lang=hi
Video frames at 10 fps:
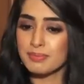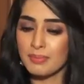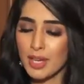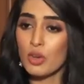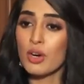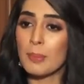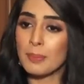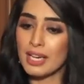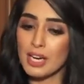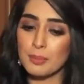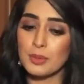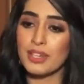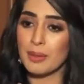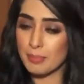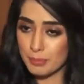मेरे को अपने आप को
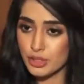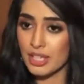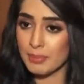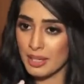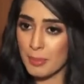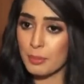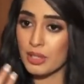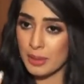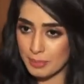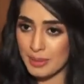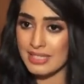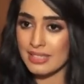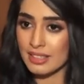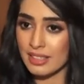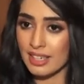मुझे अपने आप को
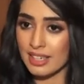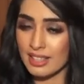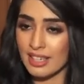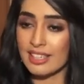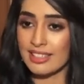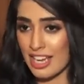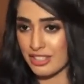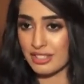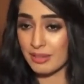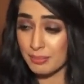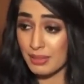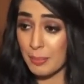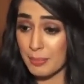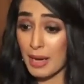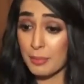रिप्रेजेंट करना था नेशनल
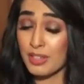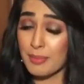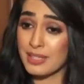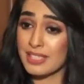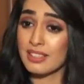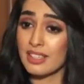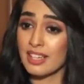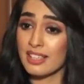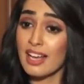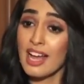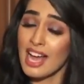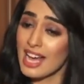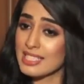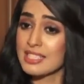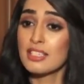अपने आप को रिप्रेजेंट करना था
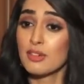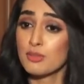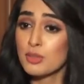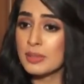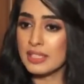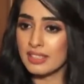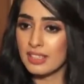एज अ वुमेन